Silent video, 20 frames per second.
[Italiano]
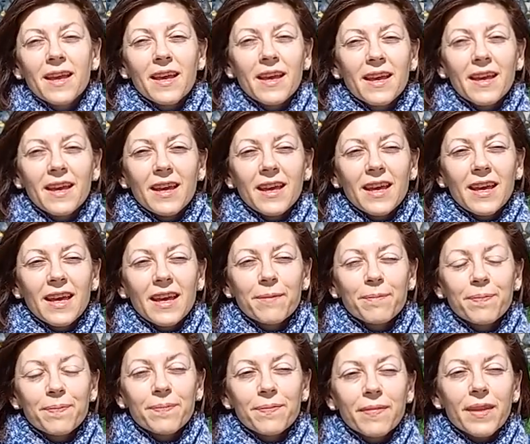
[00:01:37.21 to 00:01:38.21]
e,
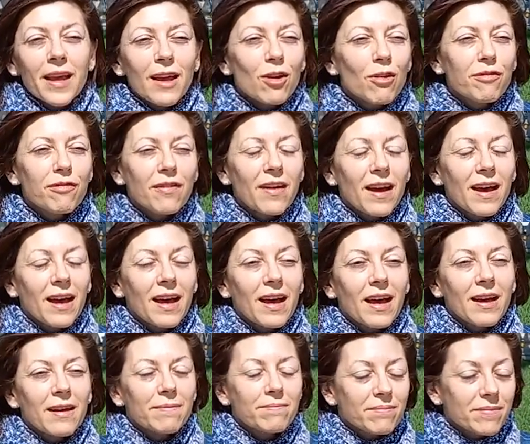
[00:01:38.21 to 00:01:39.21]
ehm, e, lo
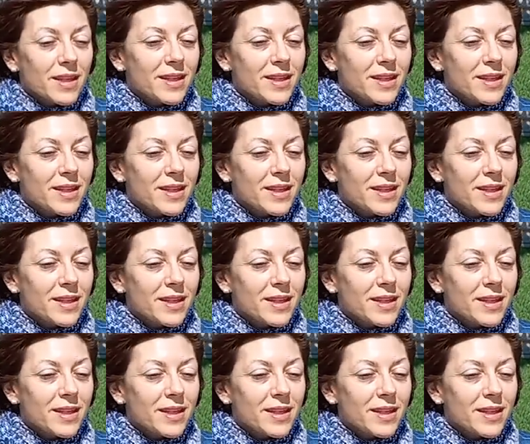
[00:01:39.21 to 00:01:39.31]
fa